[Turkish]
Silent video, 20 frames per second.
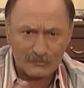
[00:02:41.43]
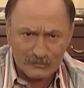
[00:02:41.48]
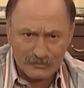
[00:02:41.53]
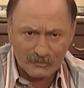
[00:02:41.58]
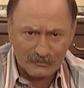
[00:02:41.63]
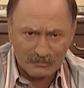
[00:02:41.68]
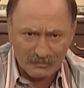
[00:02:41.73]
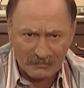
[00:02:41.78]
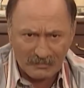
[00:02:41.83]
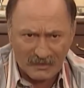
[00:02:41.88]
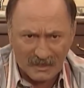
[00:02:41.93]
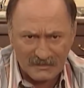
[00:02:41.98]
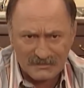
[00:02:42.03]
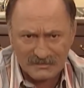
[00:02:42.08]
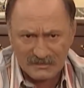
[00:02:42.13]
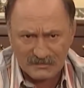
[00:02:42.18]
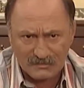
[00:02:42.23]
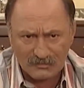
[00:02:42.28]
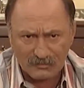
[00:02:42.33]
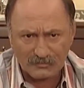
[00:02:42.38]
Küçük bir
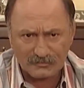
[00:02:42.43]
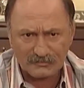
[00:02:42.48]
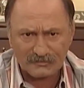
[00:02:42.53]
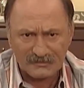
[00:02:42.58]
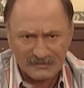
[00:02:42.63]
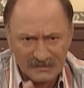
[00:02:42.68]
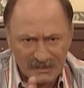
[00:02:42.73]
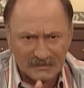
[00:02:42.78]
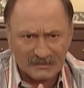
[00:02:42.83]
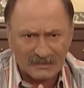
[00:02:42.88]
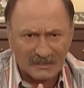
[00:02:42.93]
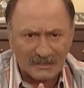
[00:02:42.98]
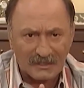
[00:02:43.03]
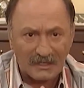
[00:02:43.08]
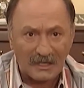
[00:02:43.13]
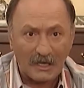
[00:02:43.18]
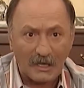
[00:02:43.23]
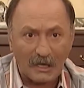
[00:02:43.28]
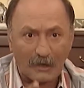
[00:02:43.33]
bahçesi olsun yeter.